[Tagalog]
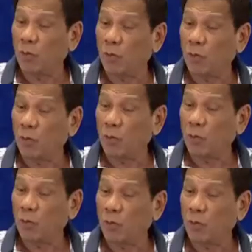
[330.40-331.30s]
sure, but
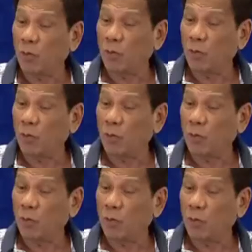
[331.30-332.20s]
in Bicol.
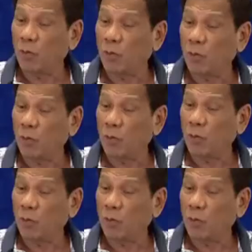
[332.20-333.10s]
So
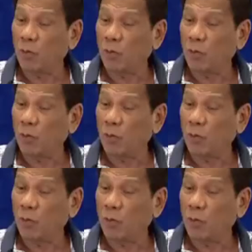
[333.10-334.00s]
hindi ko alam
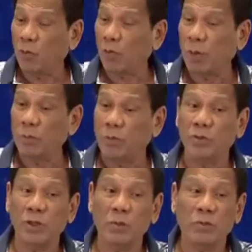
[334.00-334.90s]
politiko siya, hindi ko alam kung
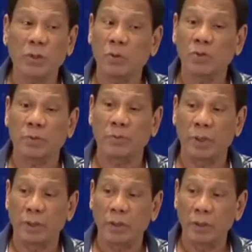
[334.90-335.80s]
sino kausap
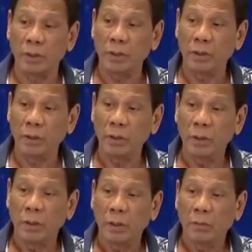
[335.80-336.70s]
niya.
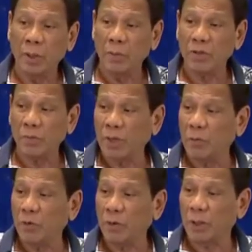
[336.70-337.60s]
Maybe
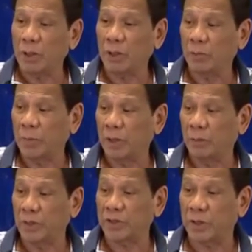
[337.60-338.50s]
sabihin mo that her being
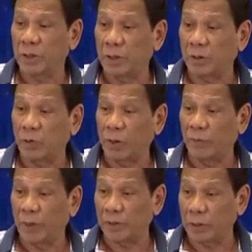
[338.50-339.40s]
president
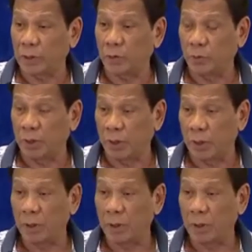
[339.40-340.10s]
qualifies her to be